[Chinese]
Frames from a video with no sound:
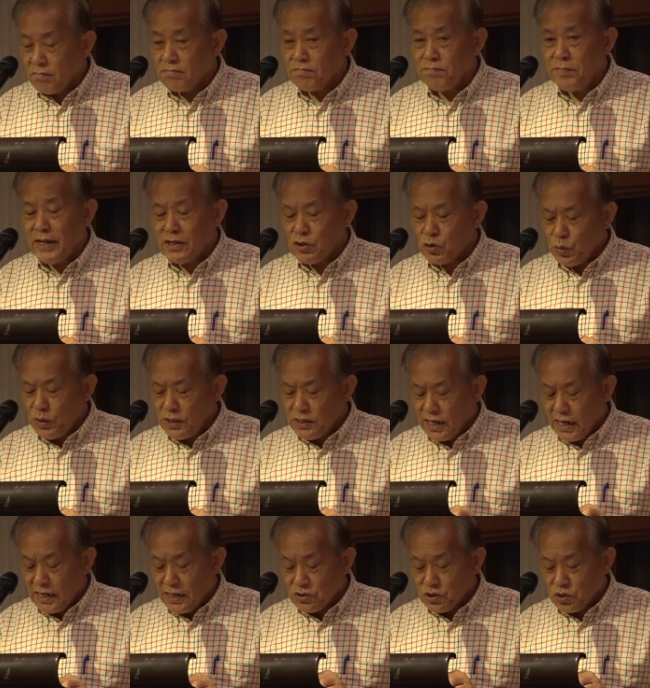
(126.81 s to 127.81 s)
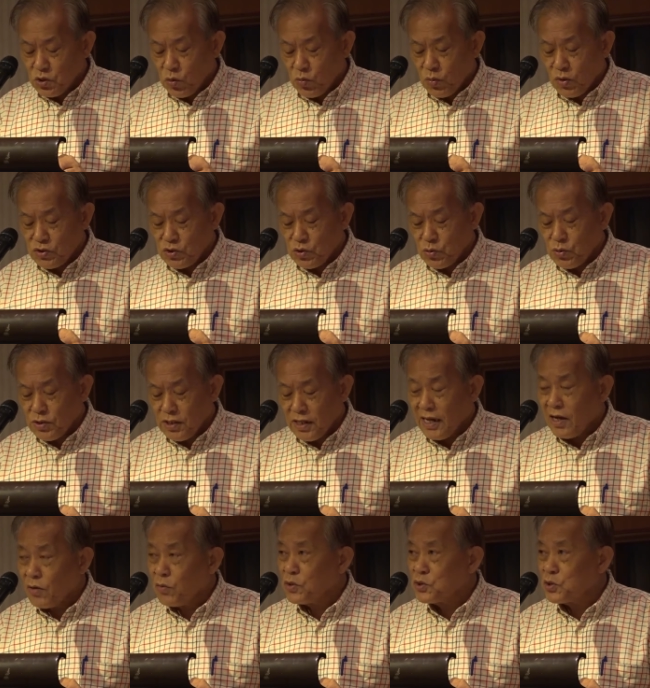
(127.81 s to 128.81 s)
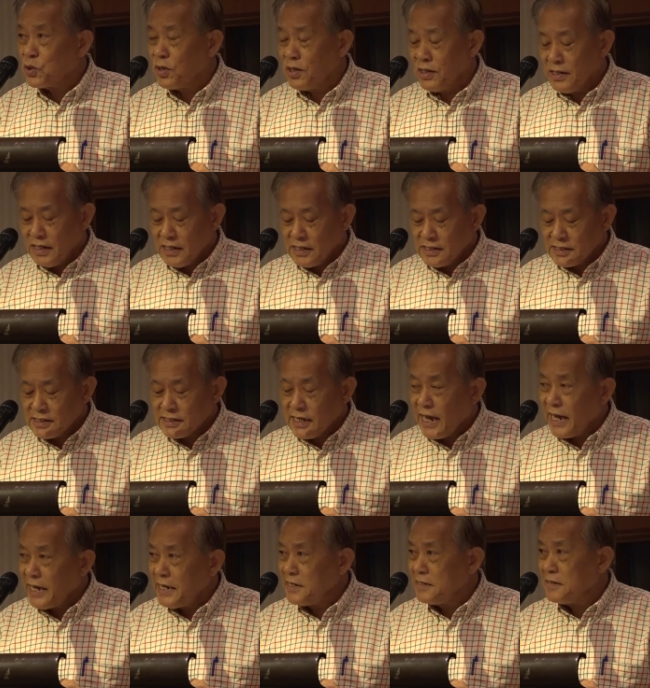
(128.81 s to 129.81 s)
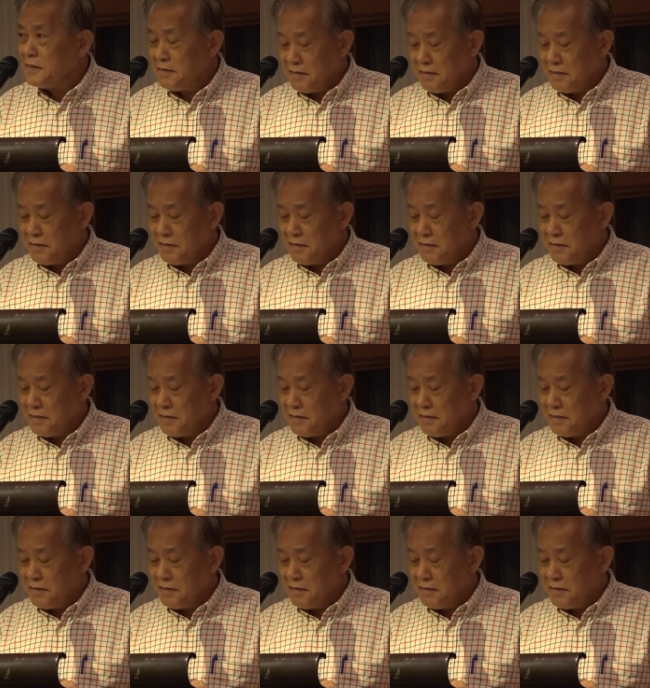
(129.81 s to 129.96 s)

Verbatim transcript: 面对他的时候，我就问他：“我说，赛